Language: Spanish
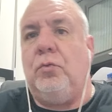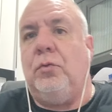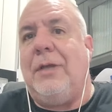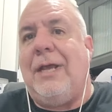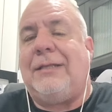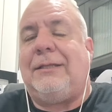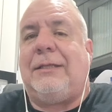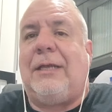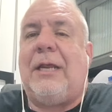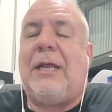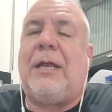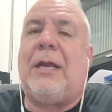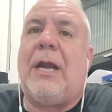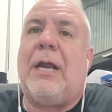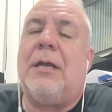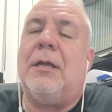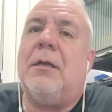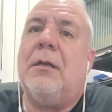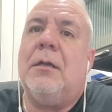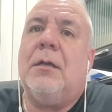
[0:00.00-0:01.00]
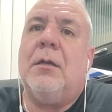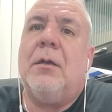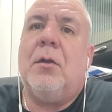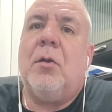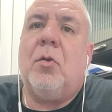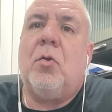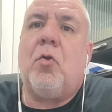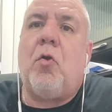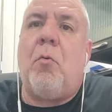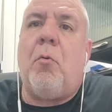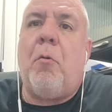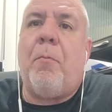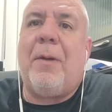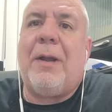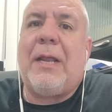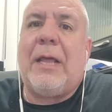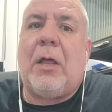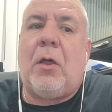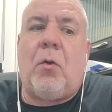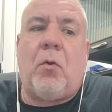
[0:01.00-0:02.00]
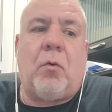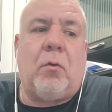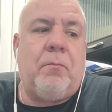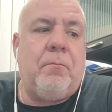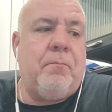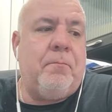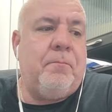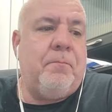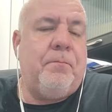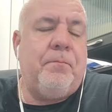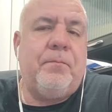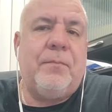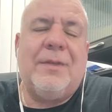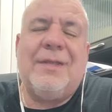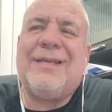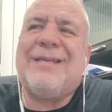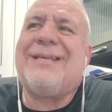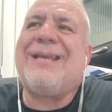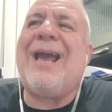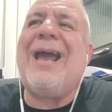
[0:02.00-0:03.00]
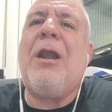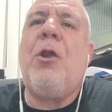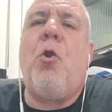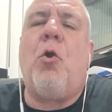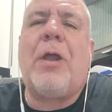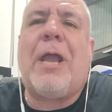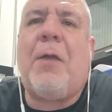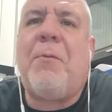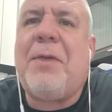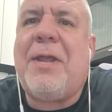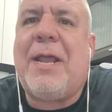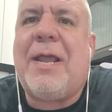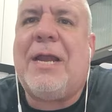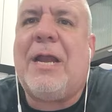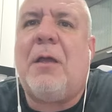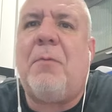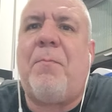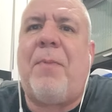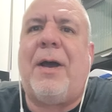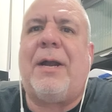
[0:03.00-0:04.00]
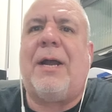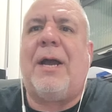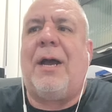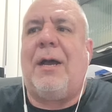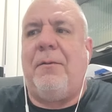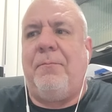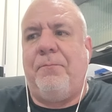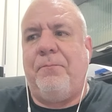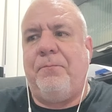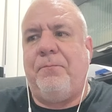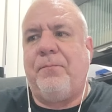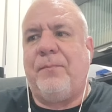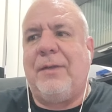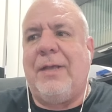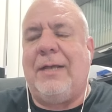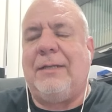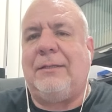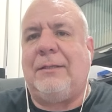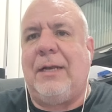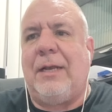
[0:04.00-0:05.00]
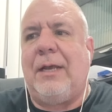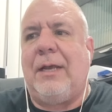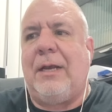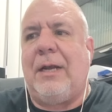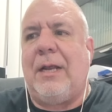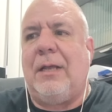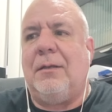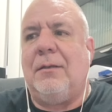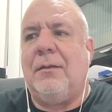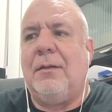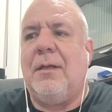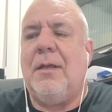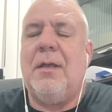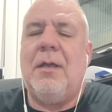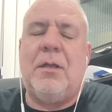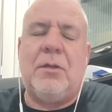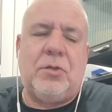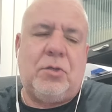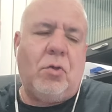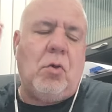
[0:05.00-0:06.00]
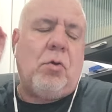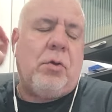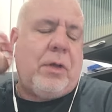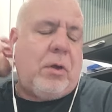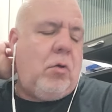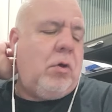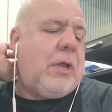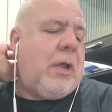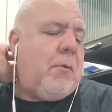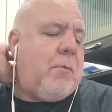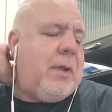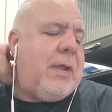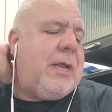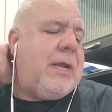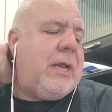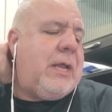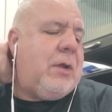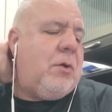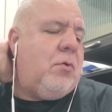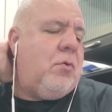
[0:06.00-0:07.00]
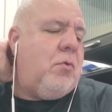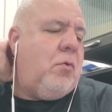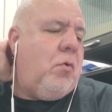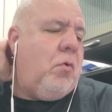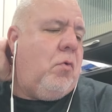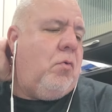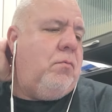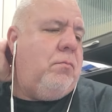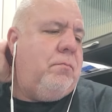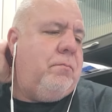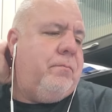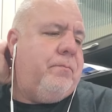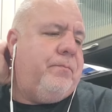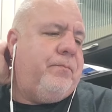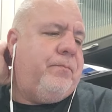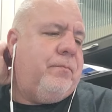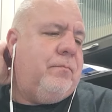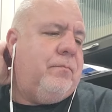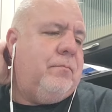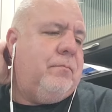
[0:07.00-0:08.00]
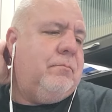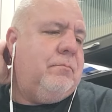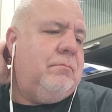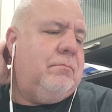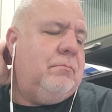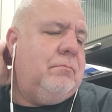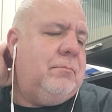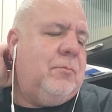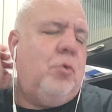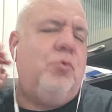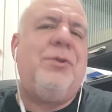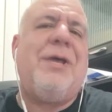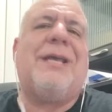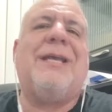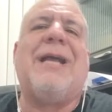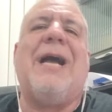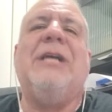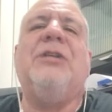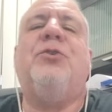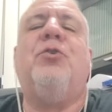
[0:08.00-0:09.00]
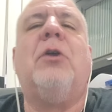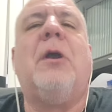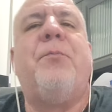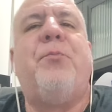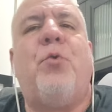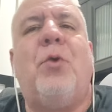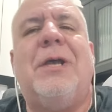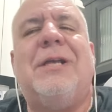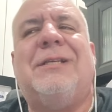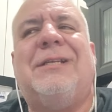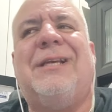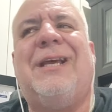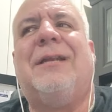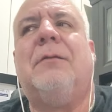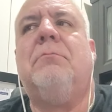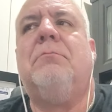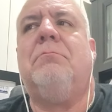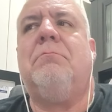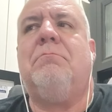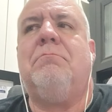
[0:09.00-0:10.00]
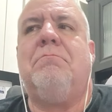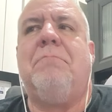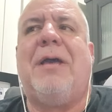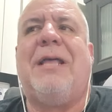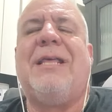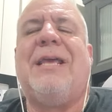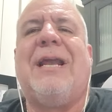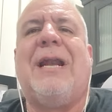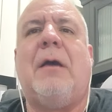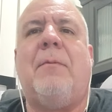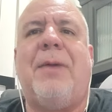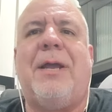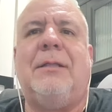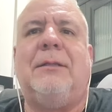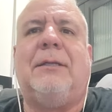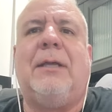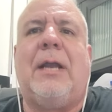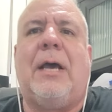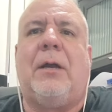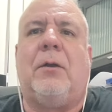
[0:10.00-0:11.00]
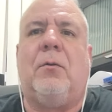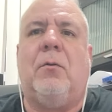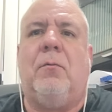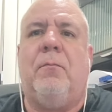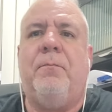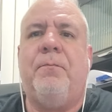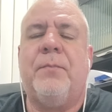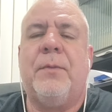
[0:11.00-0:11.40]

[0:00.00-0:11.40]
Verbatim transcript: Strickland como peleador. ¿Qué es lo que viene para Strickland? Yo creo que viene un un descanso que puede ser medianamente largo.